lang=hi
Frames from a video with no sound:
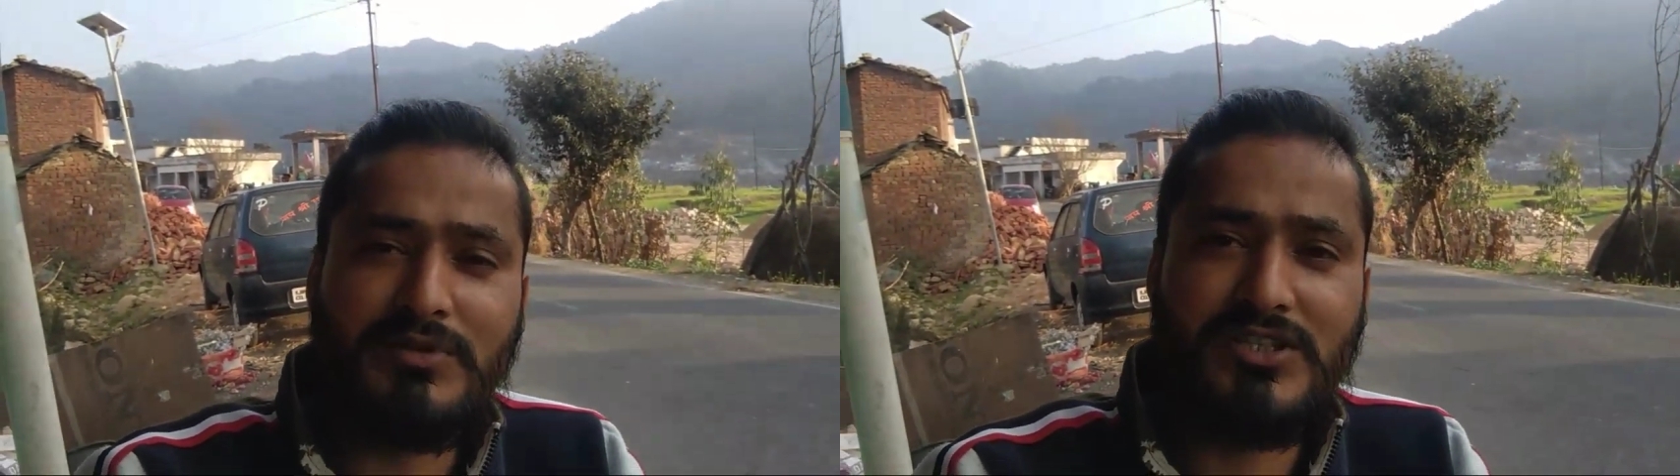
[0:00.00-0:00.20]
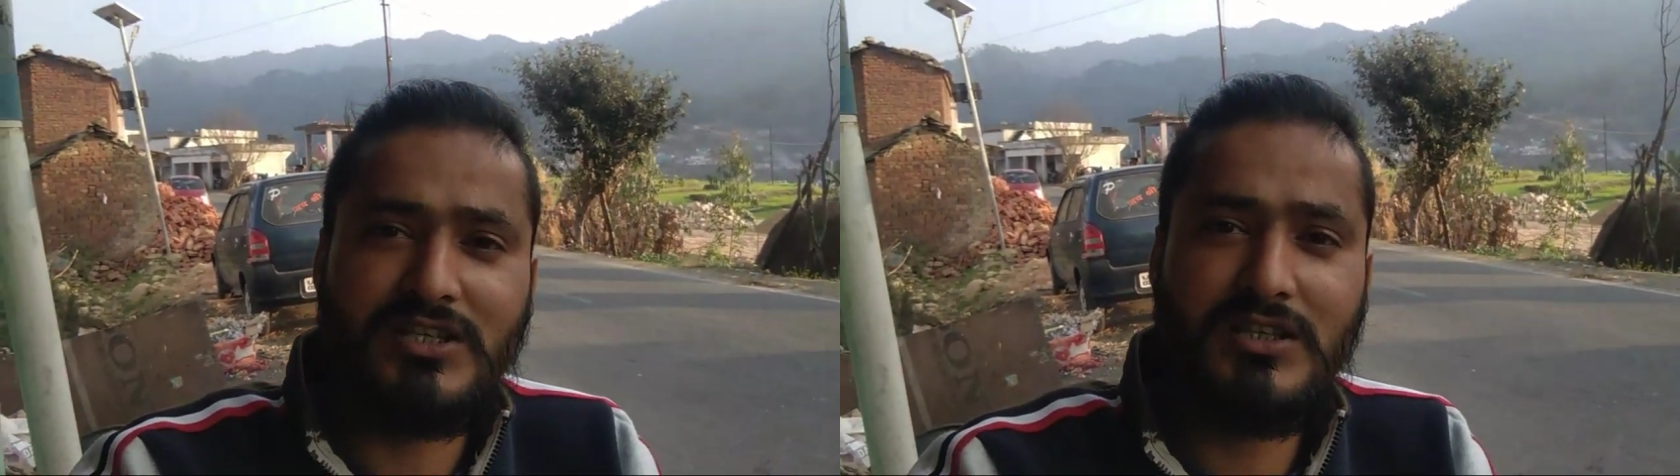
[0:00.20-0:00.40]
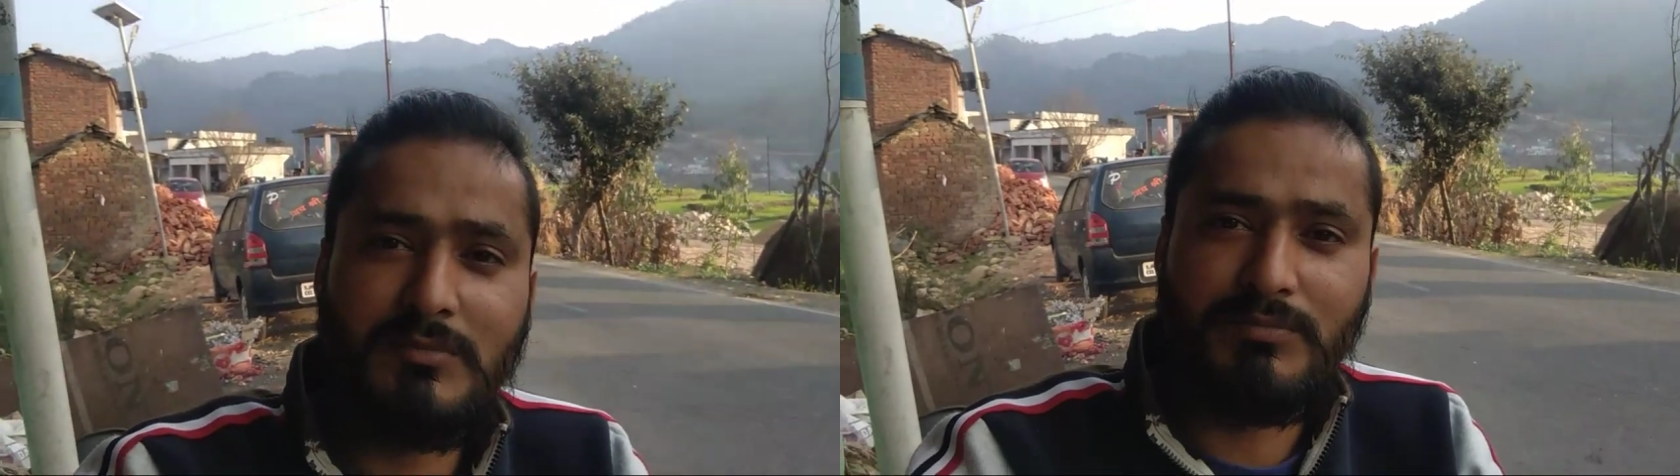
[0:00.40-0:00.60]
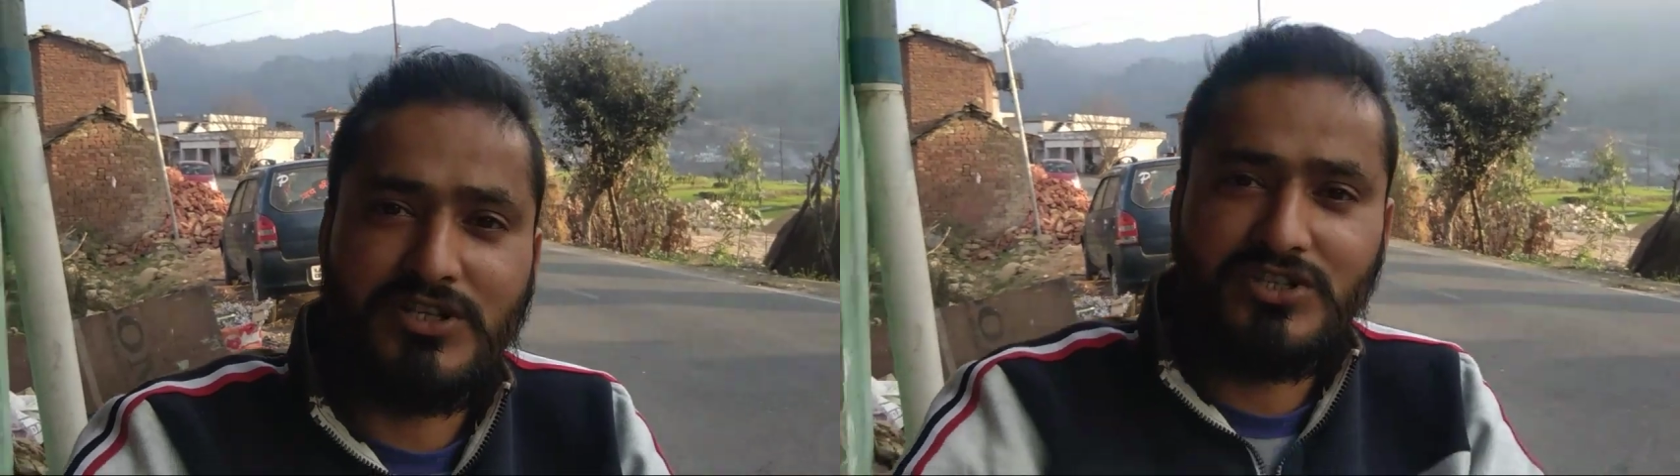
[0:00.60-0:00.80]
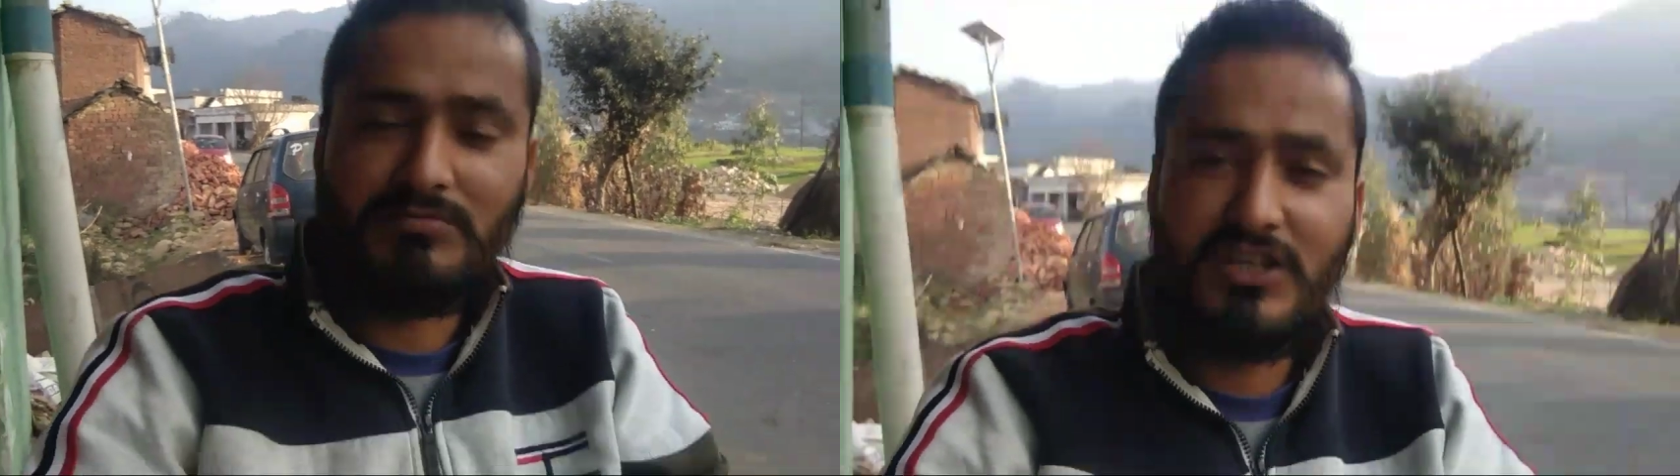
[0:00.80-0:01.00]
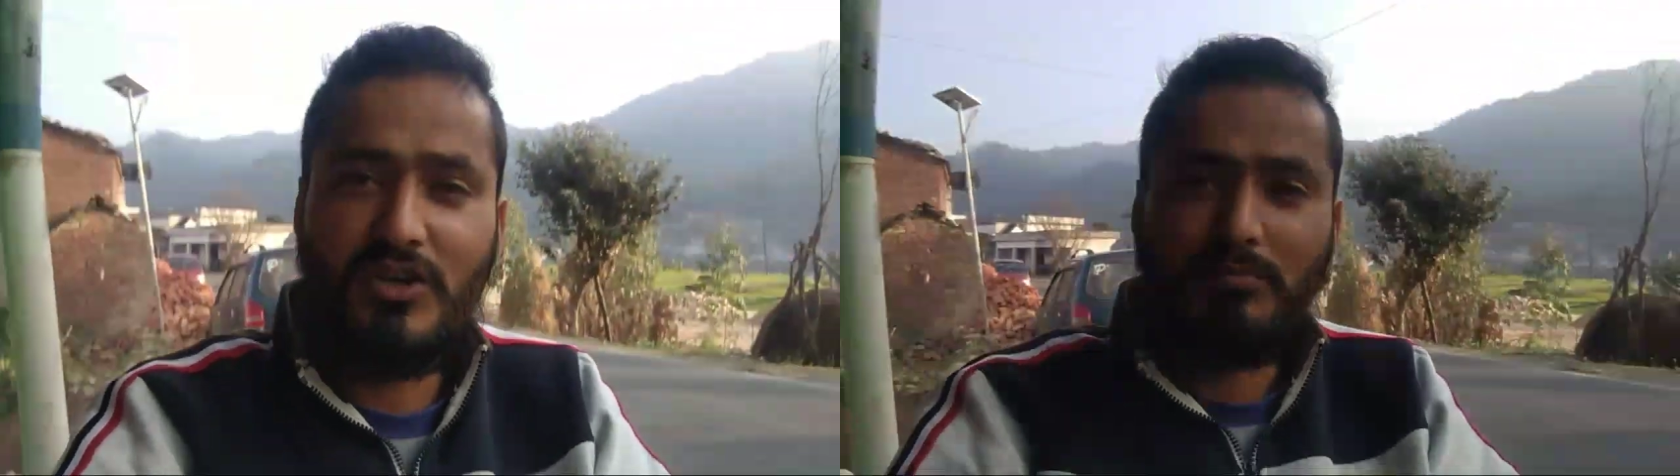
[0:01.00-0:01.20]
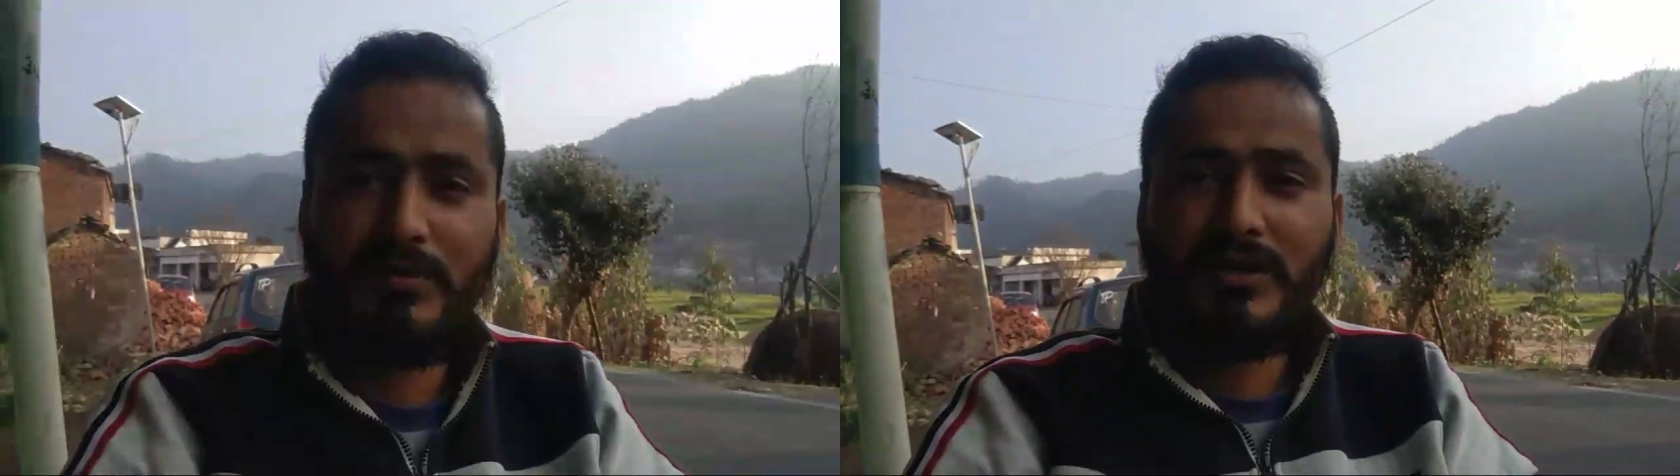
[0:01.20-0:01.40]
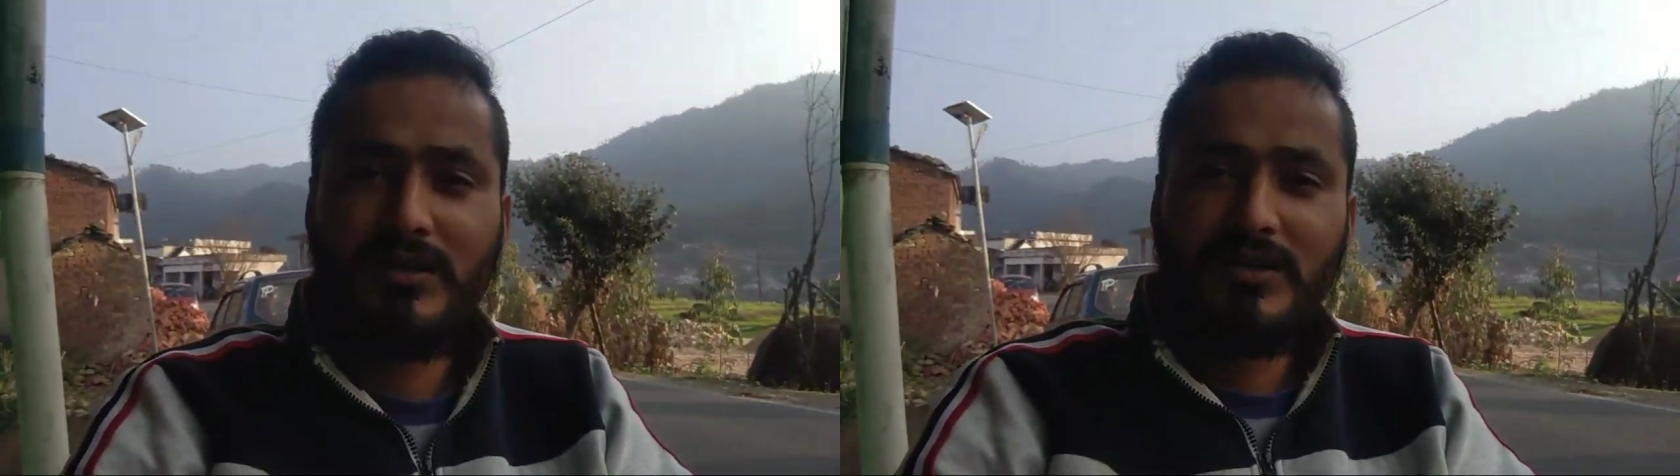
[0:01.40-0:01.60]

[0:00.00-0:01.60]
बसंत पंचमी के ऊपर